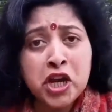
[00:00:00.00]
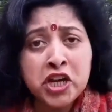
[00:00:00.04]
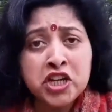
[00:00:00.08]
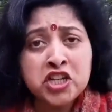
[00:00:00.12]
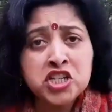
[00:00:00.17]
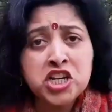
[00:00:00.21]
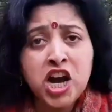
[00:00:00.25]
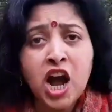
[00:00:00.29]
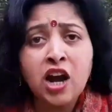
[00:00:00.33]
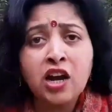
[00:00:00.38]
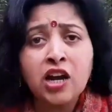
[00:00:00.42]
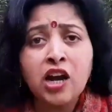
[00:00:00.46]

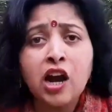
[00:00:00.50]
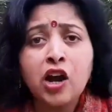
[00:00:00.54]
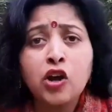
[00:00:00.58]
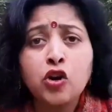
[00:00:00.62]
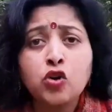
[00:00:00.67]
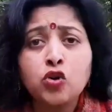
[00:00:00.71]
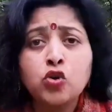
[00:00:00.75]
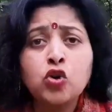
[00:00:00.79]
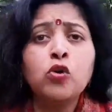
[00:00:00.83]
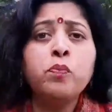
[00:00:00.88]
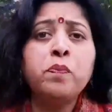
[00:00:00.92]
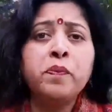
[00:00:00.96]
शिक्षा
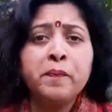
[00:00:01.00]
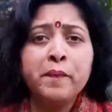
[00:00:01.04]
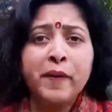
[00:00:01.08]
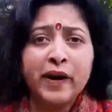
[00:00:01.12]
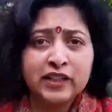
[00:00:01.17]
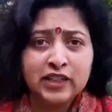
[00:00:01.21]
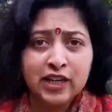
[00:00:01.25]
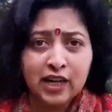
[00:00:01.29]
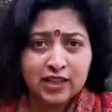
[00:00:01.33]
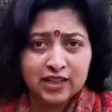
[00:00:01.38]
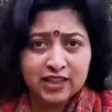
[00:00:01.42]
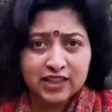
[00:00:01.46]
का रूप
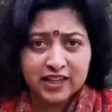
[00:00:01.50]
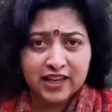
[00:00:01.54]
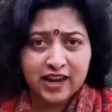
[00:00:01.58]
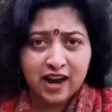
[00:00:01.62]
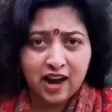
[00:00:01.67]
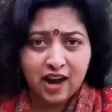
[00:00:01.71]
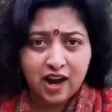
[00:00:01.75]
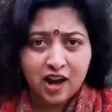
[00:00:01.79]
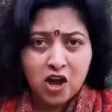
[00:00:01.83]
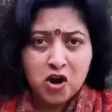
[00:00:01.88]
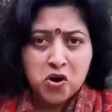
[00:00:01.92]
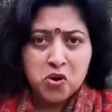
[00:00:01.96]
बदल
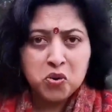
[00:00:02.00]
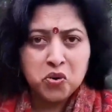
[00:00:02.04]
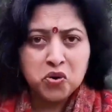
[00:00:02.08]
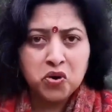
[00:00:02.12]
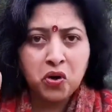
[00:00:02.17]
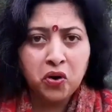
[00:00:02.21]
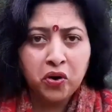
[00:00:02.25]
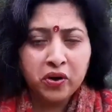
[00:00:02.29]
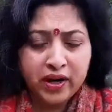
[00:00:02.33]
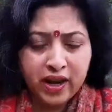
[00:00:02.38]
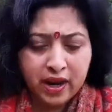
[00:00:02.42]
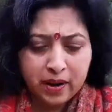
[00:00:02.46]
दिया
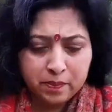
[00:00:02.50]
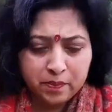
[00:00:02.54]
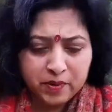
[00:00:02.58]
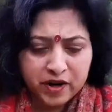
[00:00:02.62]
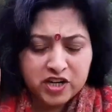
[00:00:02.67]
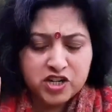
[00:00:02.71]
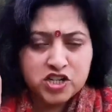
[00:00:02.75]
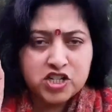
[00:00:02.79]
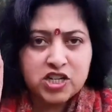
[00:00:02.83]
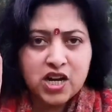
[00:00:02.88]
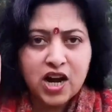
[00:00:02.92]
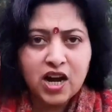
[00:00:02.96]
उन्होंने
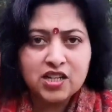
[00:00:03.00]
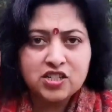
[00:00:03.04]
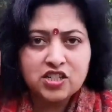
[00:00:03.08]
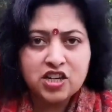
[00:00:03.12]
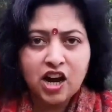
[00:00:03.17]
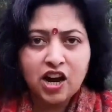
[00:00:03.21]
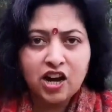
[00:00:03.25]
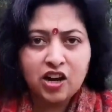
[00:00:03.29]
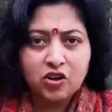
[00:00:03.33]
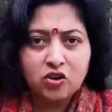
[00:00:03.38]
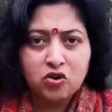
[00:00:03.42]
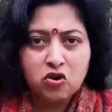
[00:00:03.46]

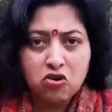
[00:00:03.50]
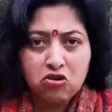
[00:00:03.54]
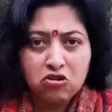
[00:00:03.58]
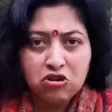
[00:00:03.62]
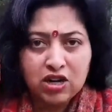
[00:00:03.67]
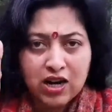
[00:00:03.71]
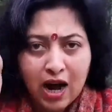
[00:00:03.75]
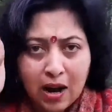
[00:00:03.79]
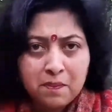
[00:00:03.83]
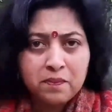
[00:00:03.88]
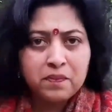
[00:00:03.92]
भ्रष्टाचार को